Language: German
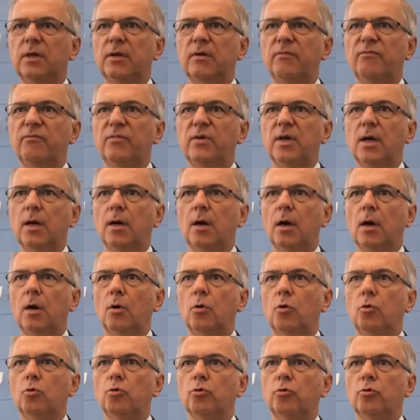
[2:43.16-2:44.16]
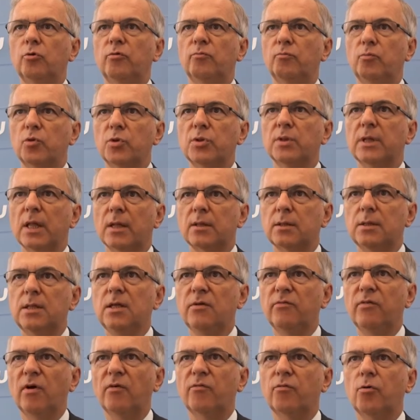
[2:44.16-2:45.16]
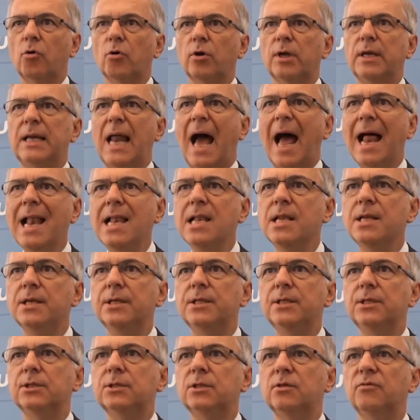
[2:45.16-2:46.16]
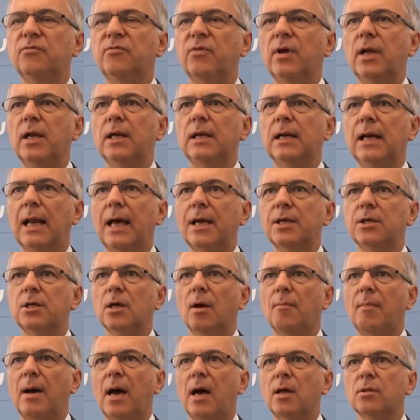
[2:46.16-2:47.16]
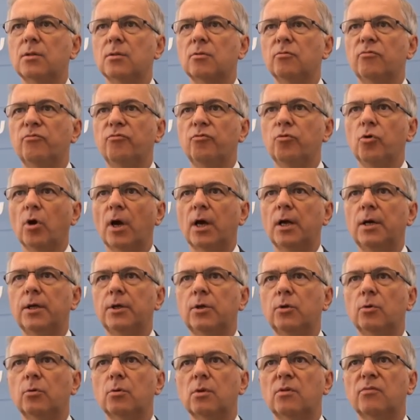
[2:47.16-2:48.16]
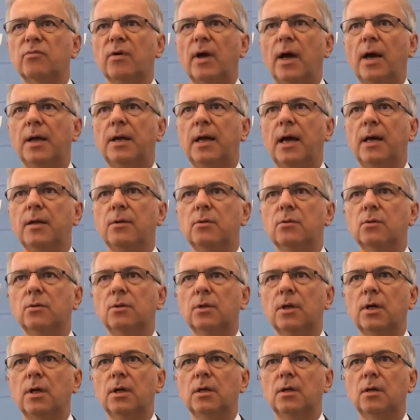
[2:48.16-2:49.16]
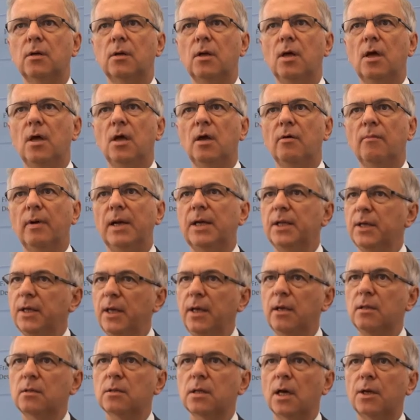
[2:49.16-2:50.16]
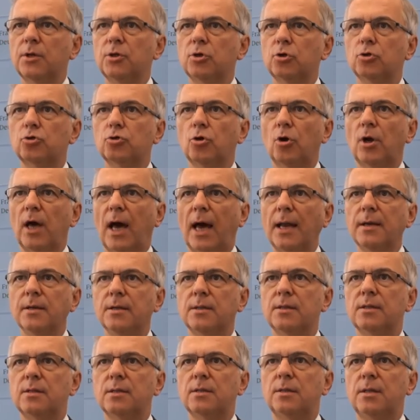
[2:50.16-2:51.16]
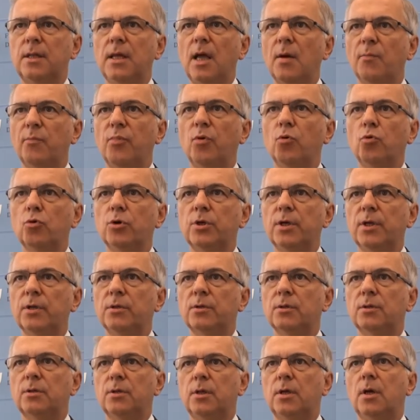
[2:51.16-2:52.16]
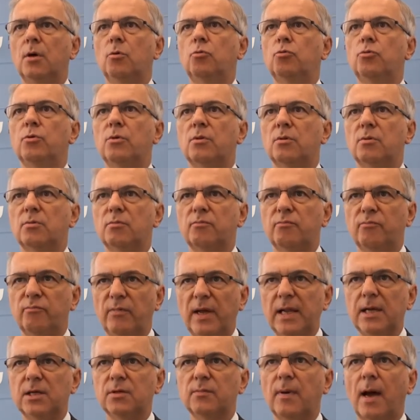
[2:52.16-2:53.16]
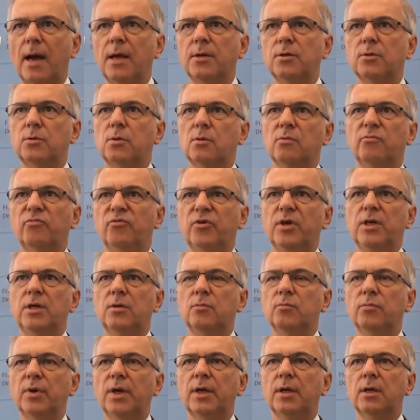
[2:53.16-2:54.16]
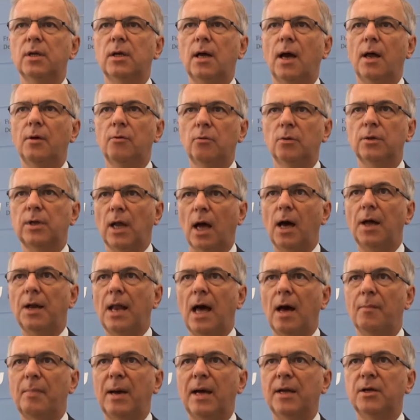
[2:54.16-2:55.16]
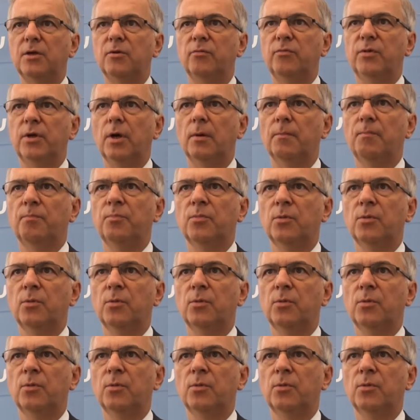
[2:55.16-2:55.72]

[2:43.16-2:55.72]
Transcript: äh, wir müssen das Ziel verfolgen, in allen diesen Fällen gleichermaßen für Religionsfreiheit einzutreten, weil die gegenseitige Toleranz der Punkt ist, der uns weltweit zum Frieden bringen kann und daran arbeiten wir.